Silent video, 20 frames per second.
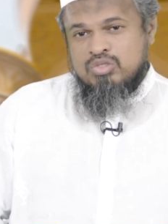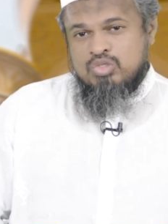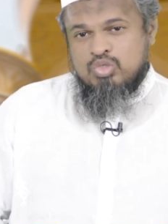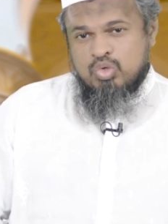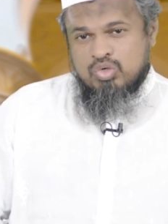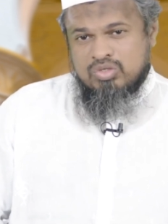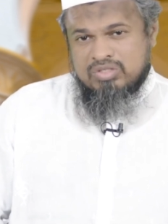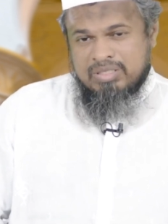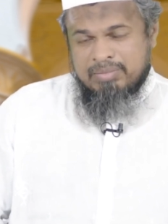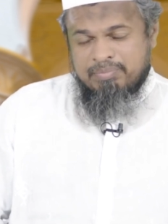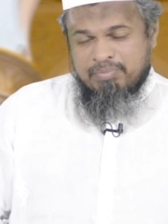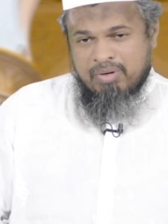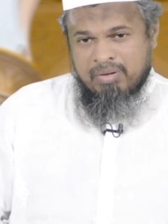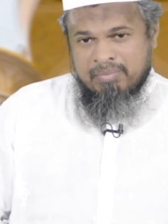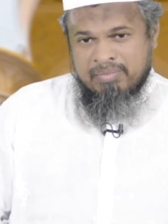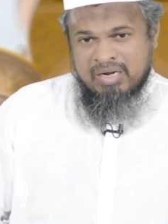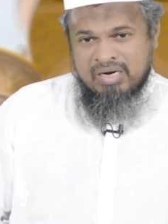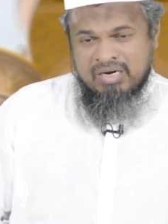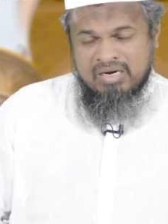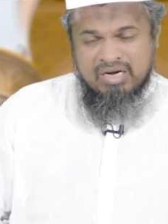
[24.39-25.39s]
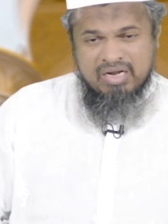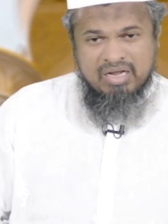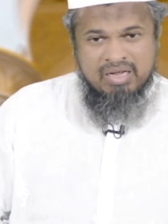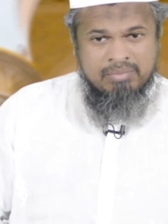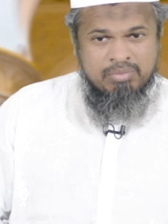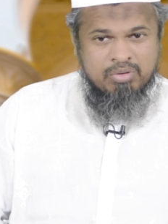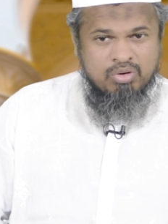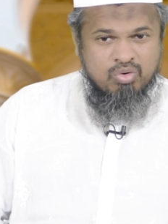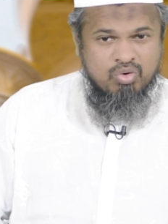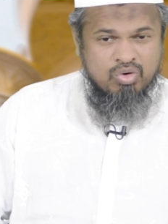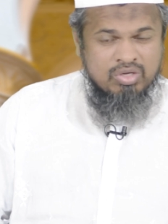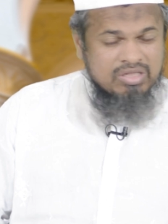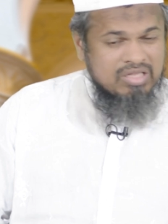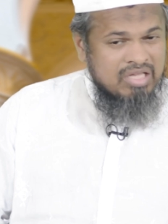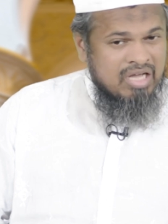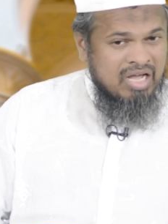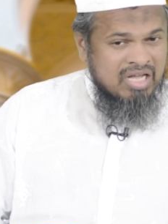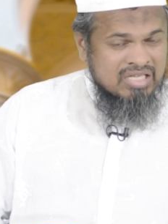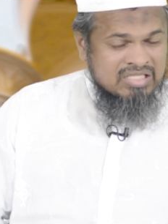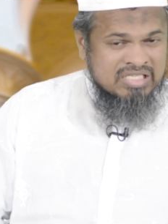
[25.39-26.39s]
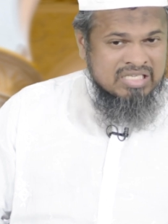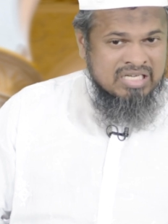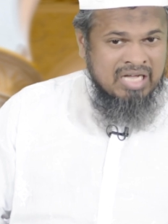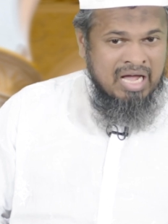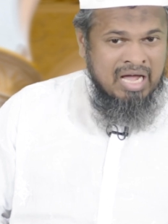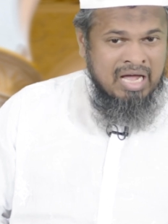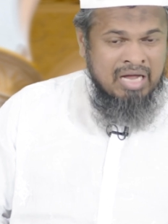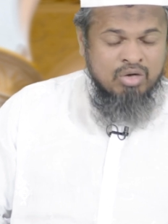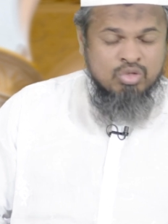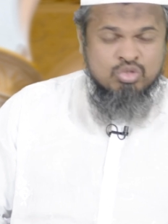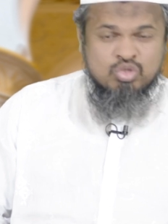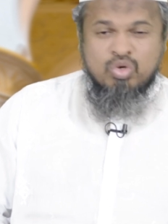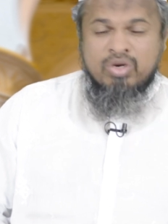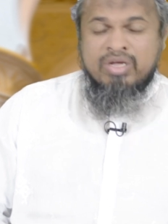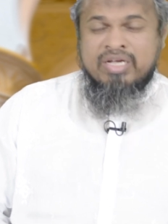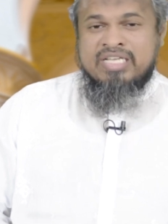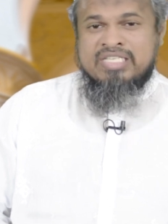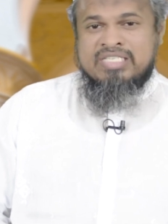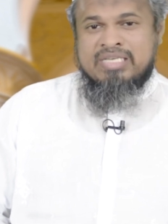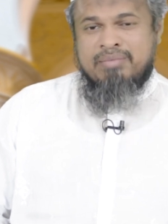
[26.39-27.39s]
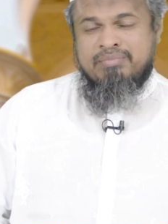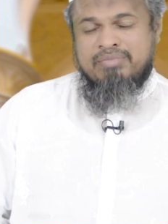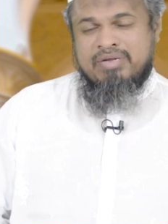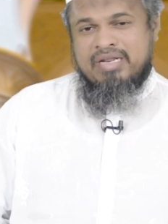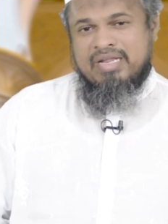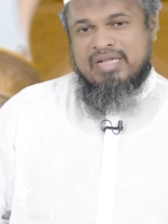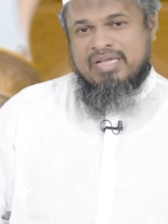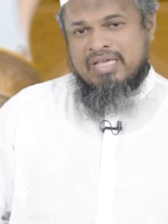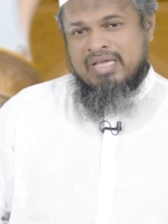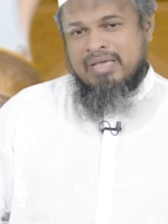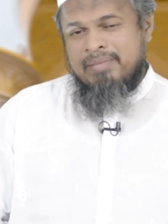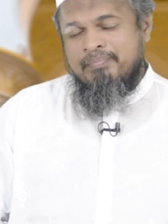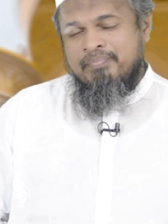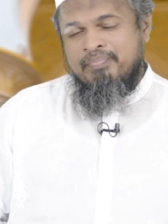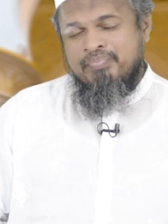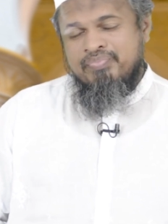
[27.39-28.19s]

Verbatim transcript: যুক্তি প্রমাণ এবং ঐতিহাসিক আলোচনাকে সামনে রেখে